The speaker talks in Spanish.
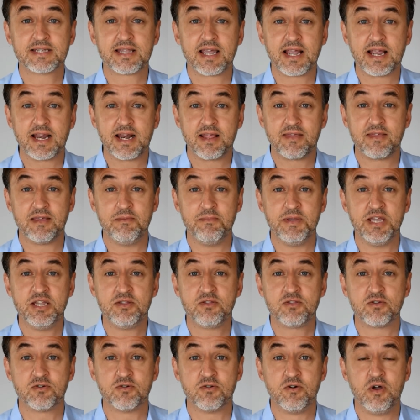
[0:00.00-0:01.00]
de
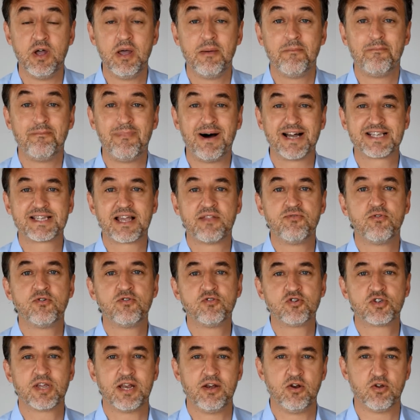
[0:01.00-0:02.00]
crecimiento
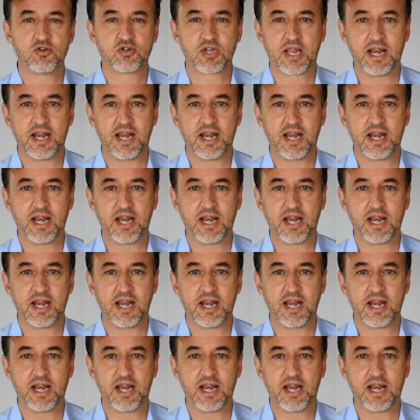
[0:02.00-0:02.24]
basándonos en los